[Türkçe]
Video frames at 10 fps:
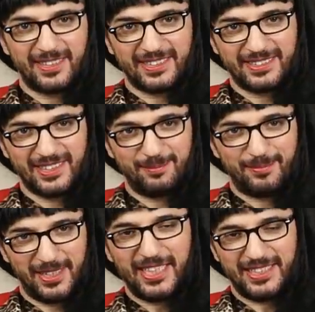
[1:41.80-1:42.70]
ve
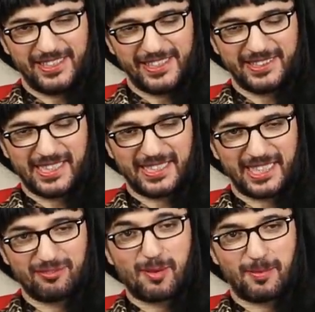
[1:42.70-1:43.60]
Gretel'in beni en ilgilendiren
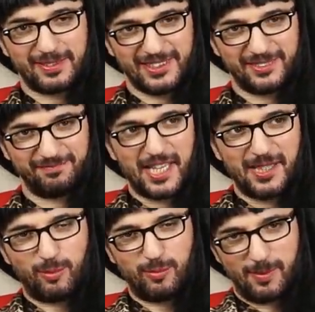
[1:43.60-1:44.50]
tarafı babası.
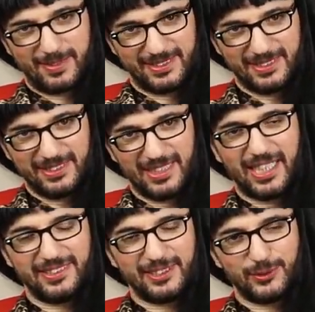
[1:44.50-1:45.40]
Bu babası
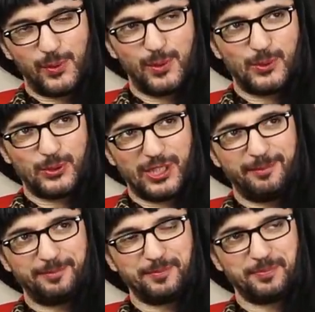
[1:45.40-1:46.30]
annesi
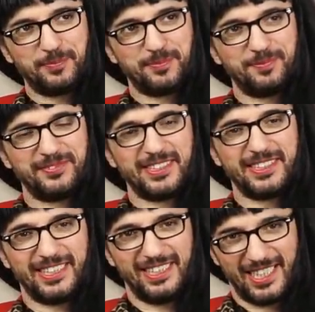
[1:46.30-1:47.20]
ölünce
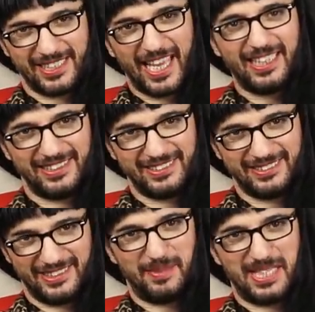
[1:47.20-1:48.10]
dedik illa gel
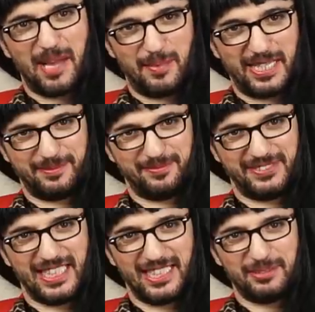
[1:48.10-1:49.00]
dedi beraber
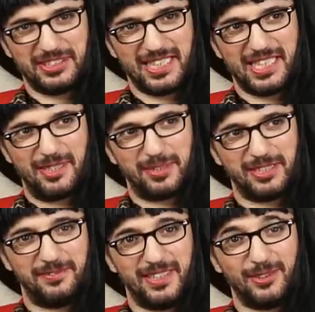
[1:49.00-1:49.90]
senle bir şeyler
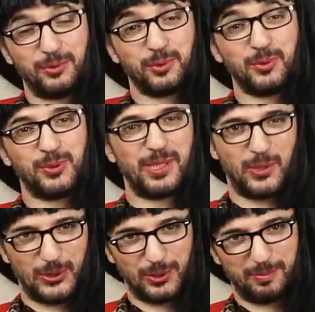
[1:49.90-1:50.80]
yapalım filan. Uzun süre
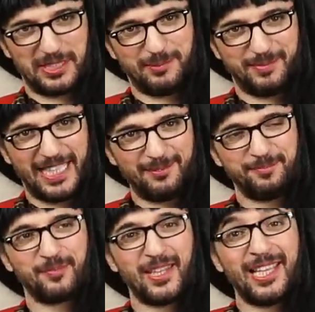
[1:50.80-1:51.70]
koştu peşimden.
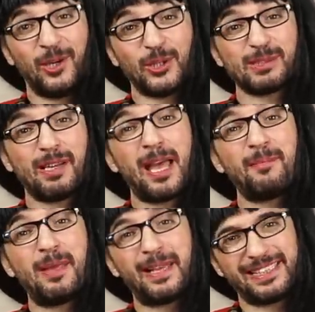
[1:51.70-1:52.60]
O zaman
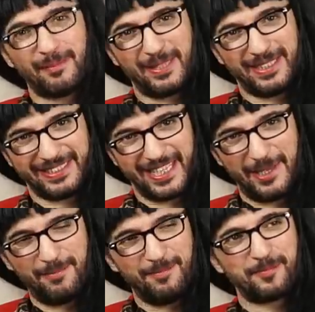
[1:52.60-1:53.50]
ben Mehmet'le
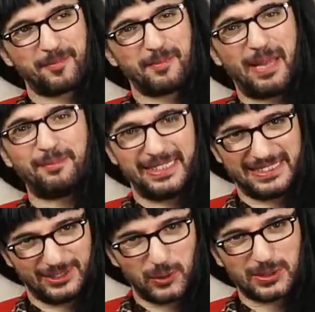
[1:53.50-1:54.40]
birlikteyim. Ben
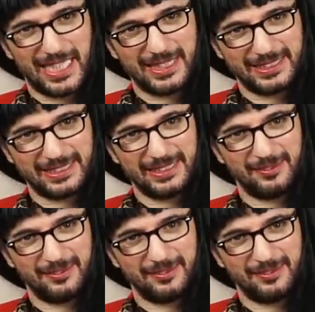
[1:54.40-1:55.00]
bilirsiniz çok sadık